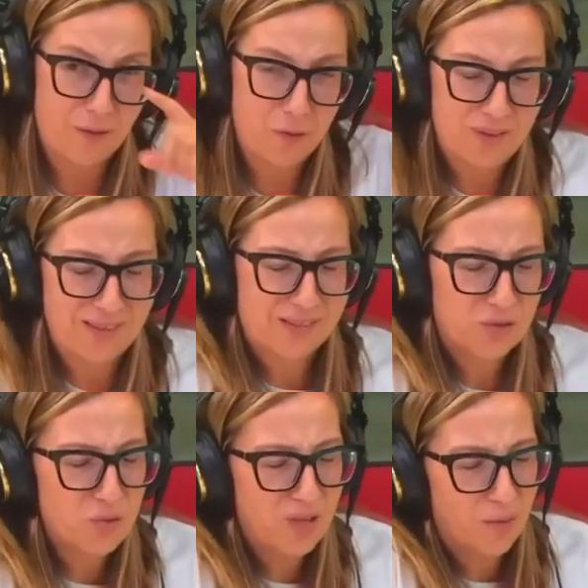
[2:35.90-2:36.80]
mientras
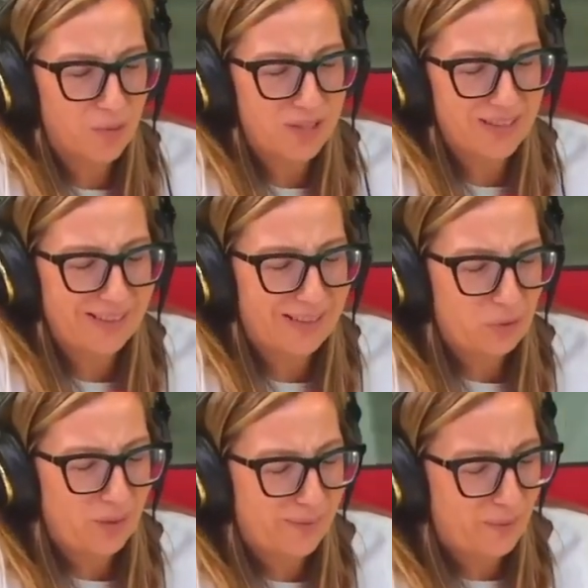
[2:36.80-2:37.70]
escuchábamos eh, la
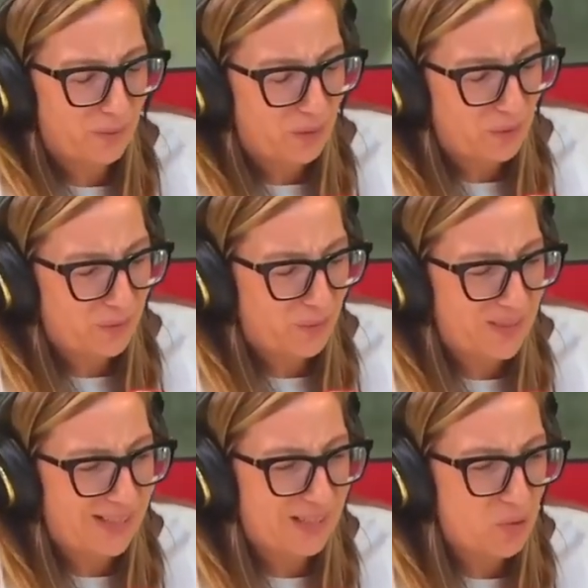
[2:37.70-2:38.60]
actualización de noticias
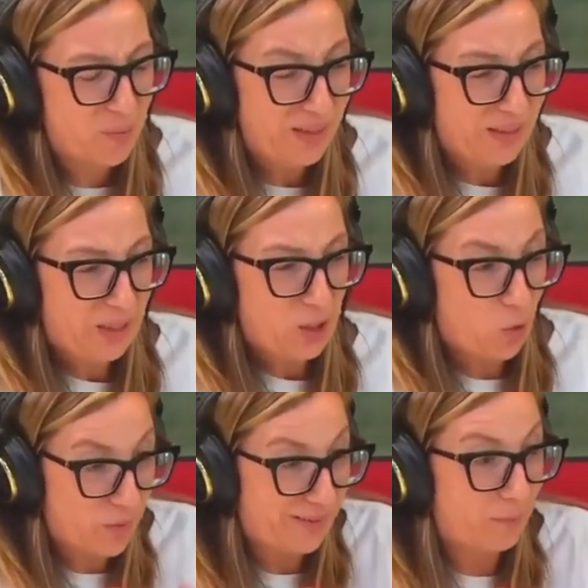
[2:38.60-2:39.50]
de las 9,
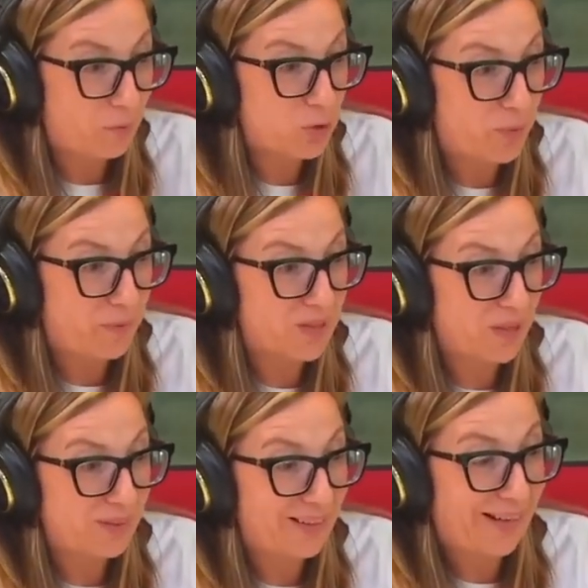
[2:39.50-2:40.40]
comentábamos
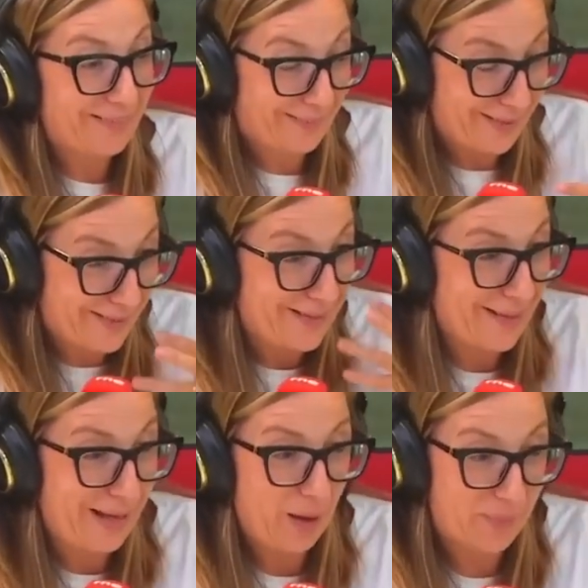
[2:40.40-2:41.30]
precisamente la
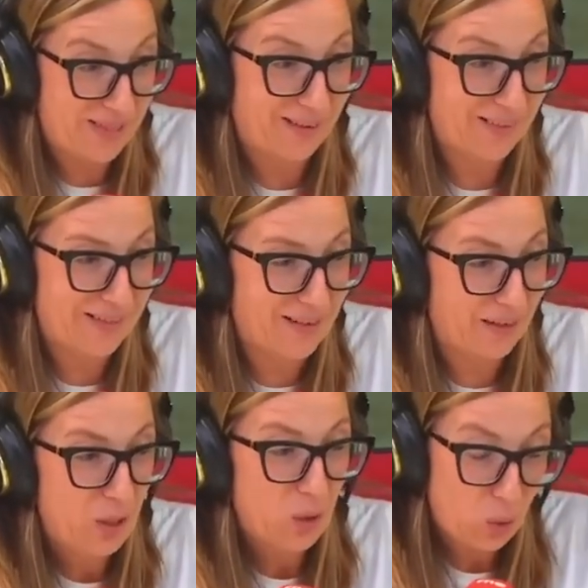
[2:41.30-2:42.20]
intensidad, a pesar de ser
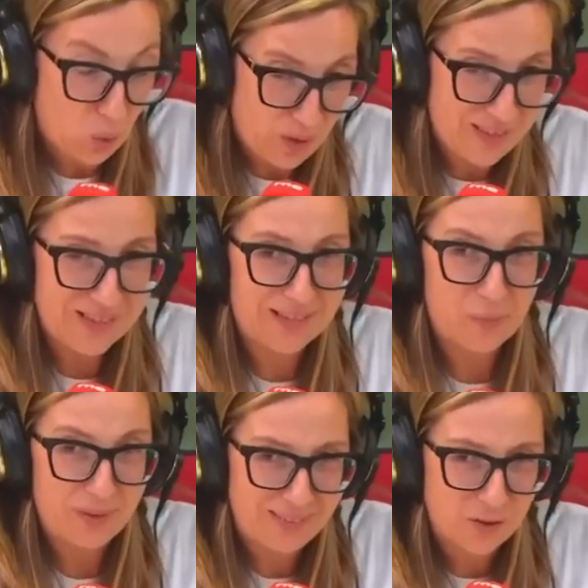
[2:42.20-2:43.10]
lunes, de ser
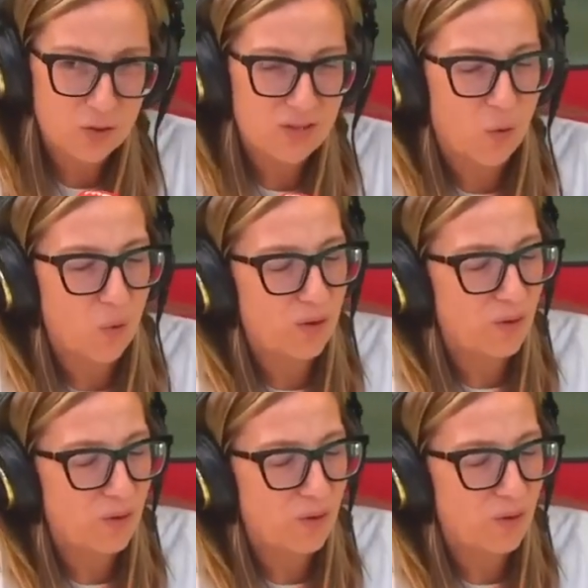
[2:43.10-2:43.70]
22 de julio,